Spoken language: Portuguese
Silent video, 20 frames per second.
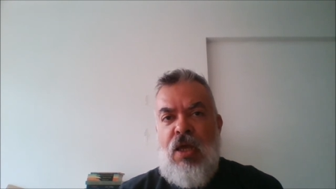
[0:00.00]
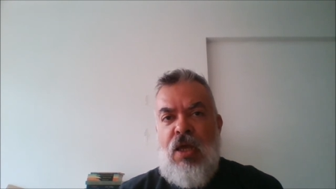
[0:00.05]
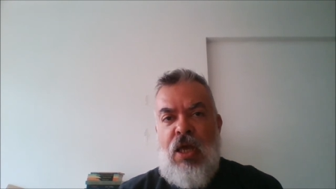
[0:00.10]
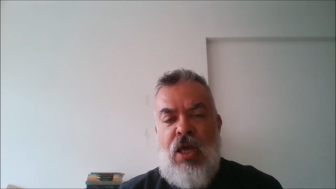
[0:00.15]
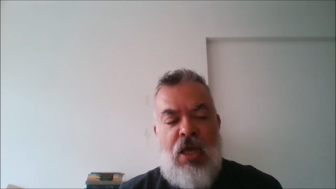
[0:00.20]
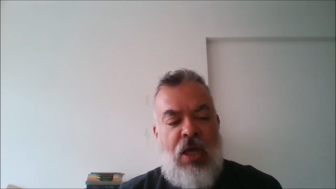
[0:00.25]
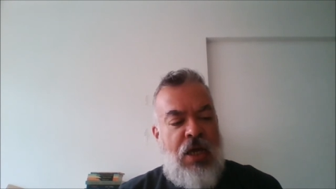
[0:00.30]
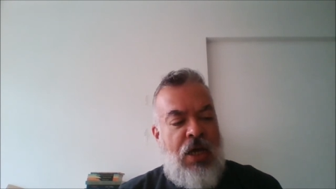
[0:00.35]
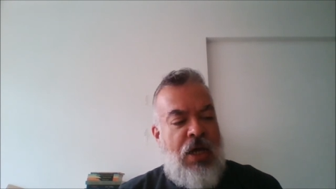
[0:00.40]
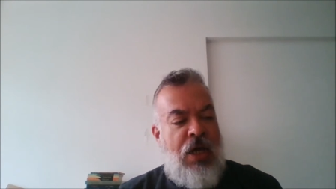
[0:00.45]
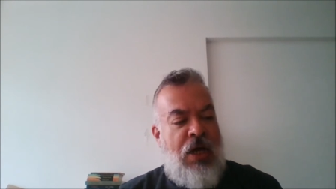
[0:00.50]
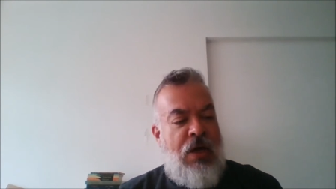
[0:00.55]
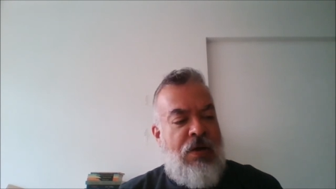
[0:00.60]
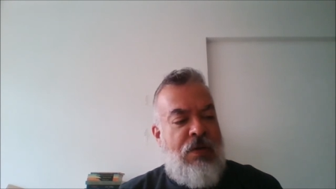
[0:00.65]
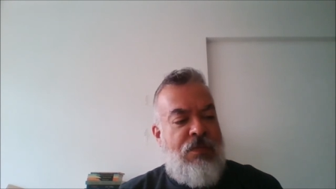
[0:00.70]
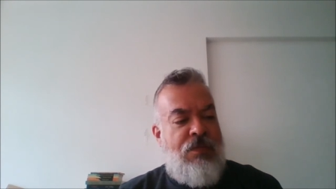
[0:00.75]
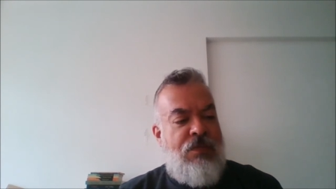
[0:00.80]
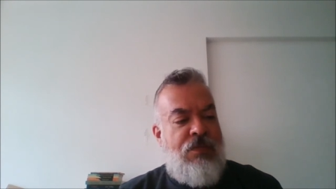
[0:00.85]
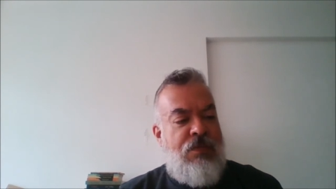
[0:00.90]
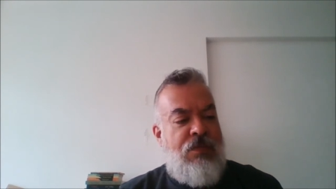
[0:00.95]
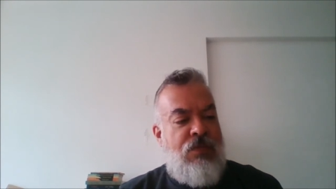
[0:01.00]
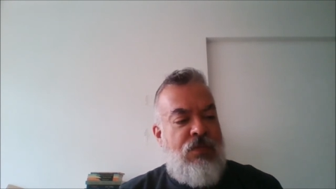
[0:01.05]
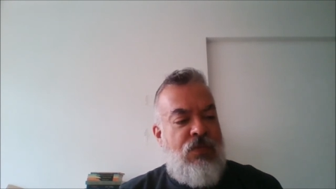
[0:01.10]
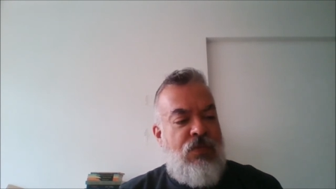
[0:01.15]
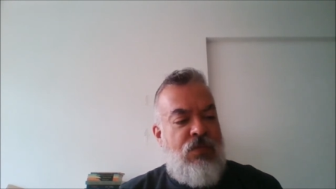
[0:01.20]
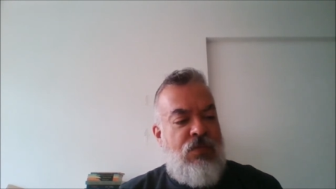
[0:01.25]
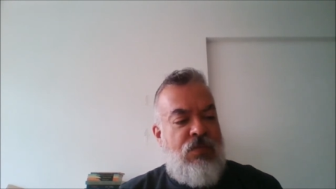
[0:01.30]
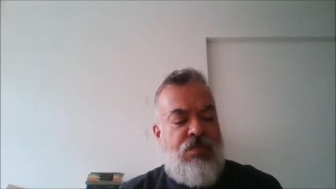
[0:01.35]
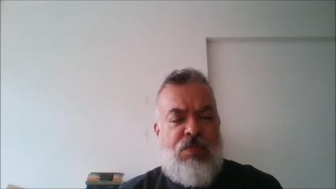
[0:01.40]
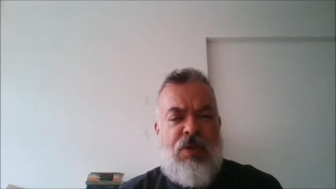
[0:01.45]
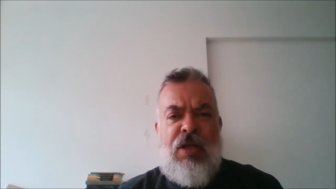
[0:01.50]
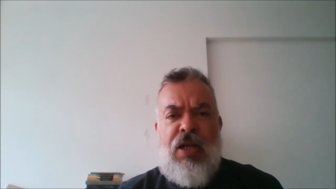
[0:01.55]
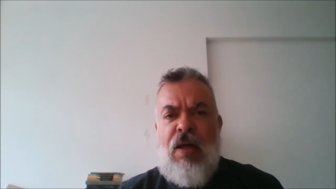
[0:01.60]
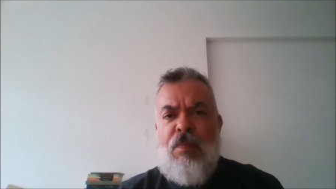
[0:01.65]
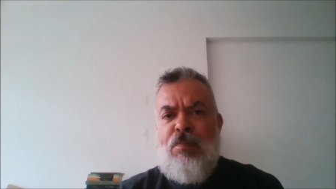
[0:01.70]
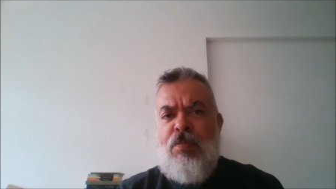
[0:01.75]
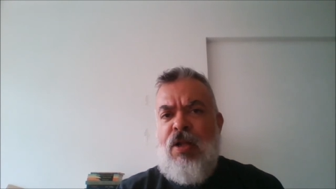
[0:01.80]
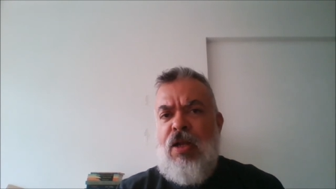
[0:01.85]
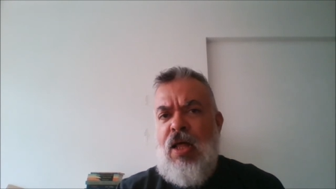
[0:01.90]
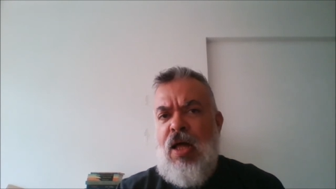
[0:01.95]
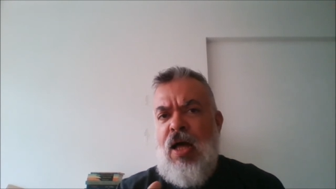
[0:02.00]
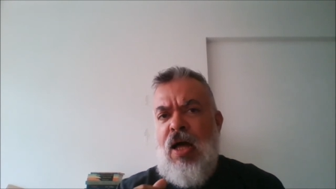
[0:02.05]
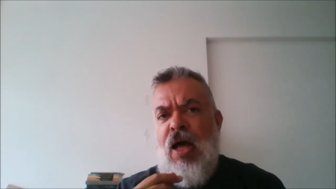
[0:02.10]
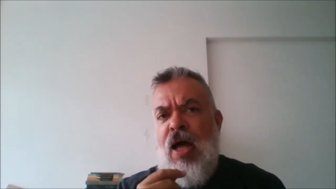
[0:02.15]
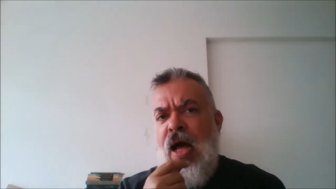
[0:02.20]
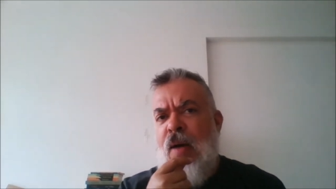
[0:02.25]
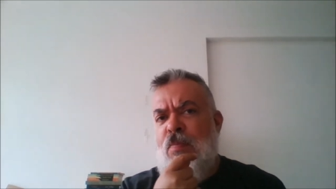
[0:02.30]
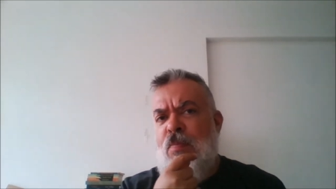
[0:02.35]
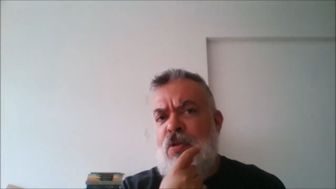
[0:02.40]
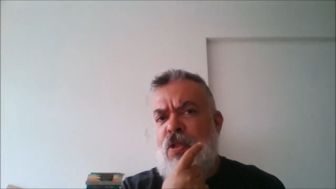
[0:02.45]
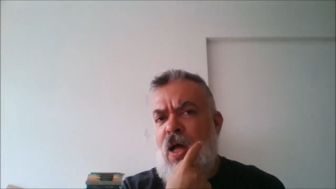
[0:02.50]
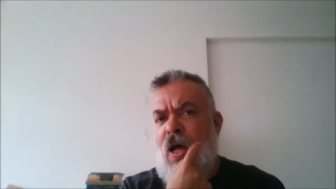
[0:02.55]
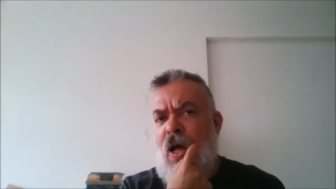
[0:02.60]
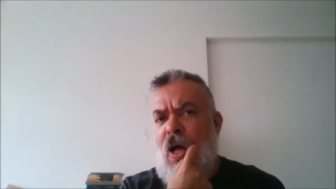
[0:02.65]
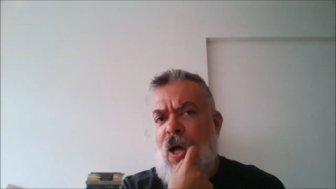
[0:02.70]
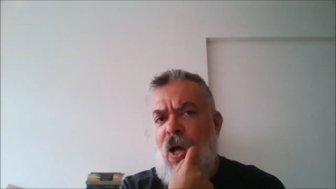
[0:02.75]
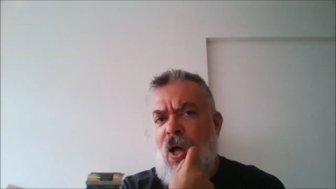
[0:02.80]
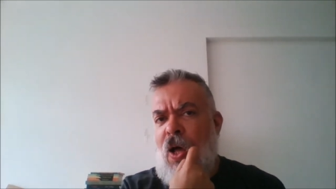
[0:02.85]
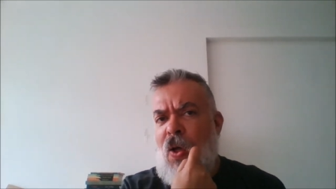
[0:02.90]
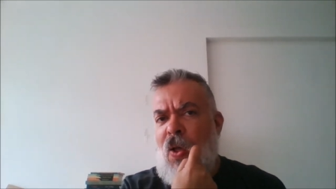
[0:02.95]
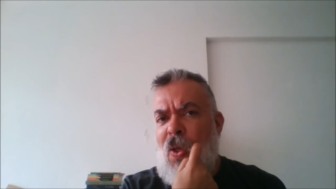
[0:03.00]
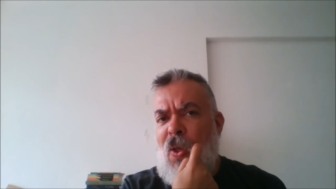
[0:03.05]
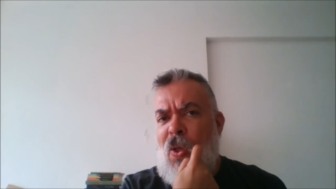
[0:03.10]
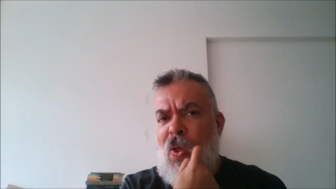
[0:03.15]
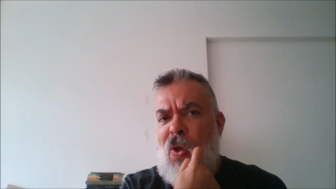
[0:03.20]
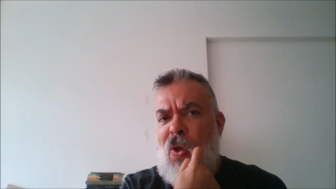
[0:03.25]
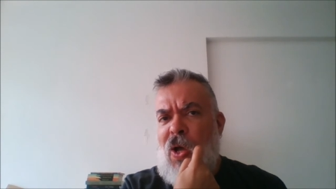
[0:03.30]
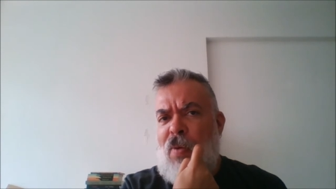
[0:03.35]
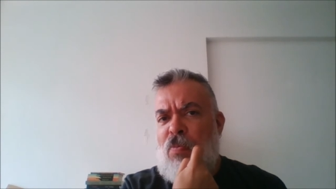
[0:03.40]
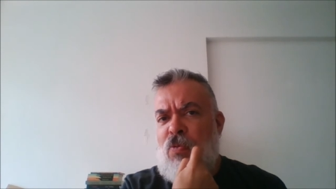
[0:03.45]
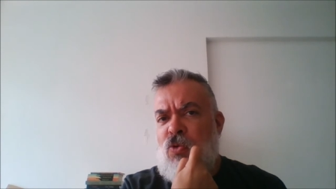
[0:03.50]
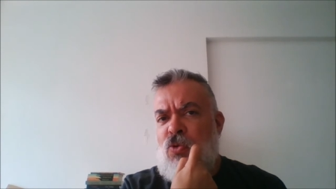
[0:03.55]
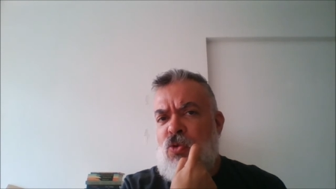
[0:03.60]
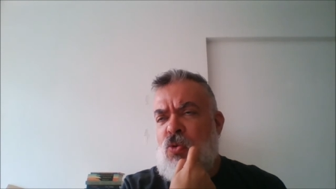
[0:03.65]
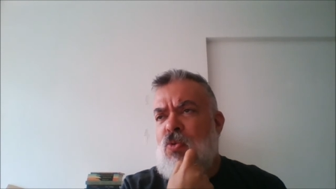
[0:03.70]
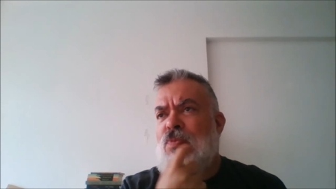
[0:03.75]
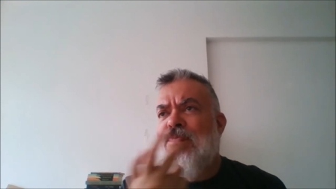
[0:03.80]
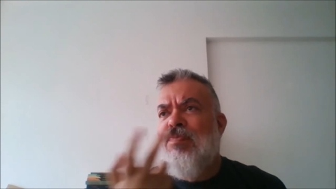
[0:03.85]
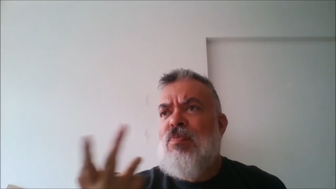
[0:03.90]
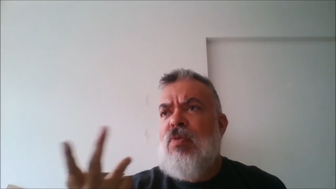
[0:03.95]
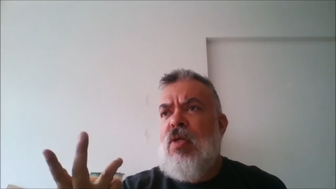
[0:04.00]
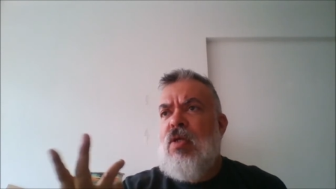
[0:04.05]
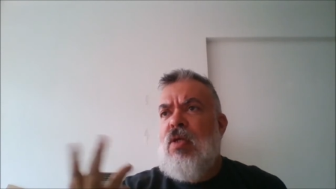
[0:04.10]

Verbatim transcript: É, pela pela rápida, rápido,